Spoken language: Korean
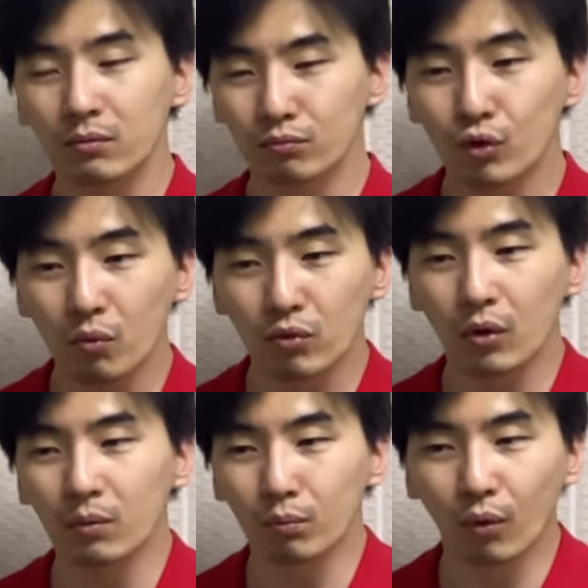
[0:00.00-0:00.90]

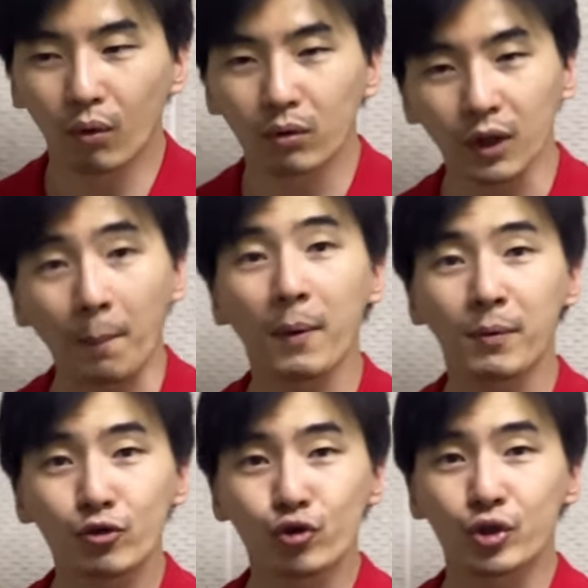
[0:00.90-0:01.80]
물론 뭐 담배
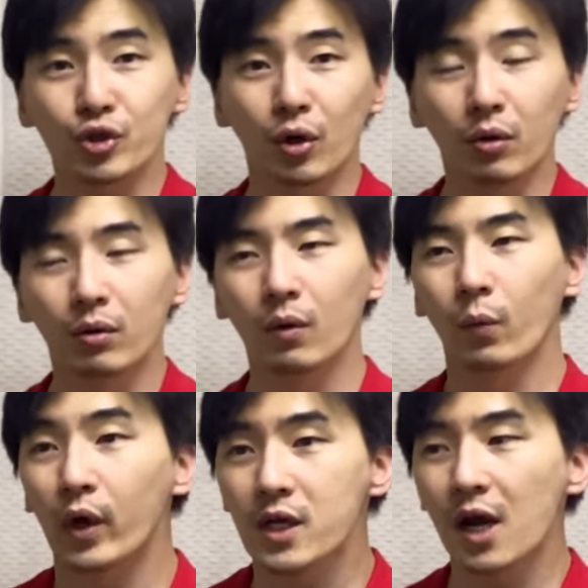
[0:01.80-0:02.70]
필 수 있죠.
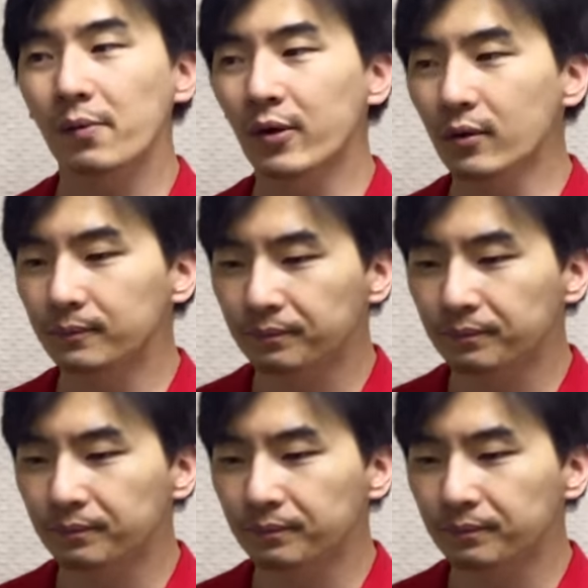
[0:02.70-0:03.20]
왜냐하면